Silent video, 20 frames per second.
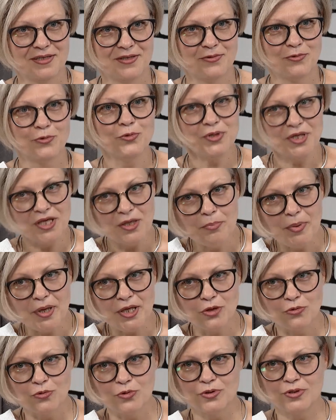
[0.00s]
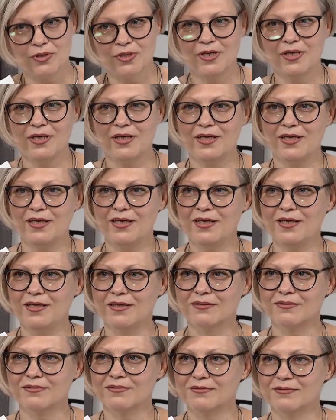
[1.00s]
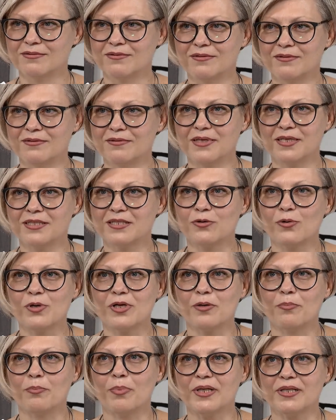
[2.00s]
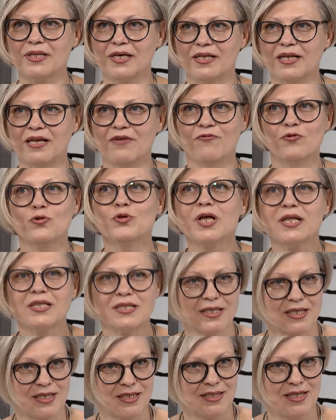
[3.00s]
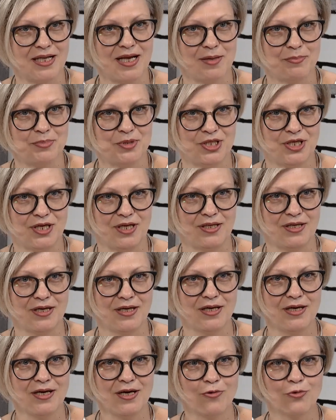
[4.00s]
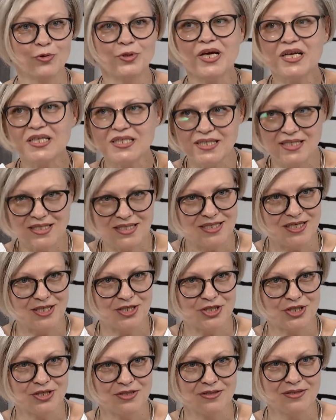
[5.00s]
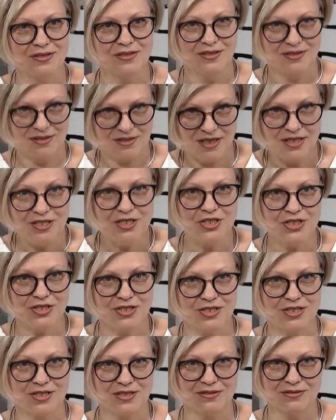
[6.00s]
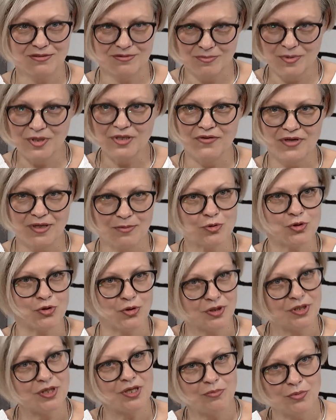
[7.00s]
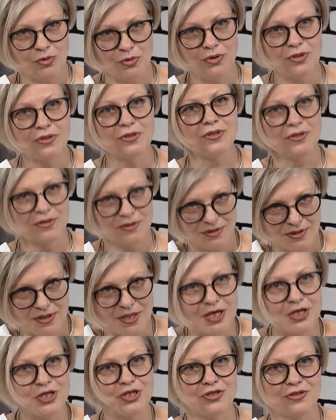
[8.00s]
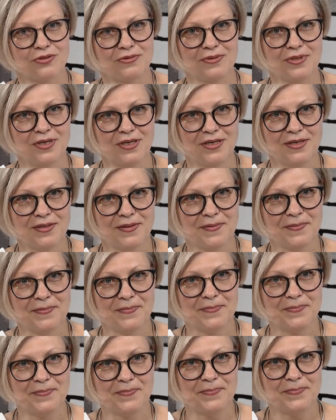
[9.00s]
Он и поет, и э, настолько податлив, он открыт для общения, он артистичен. Конечно же, мы говорим, что это ребенок наш. Но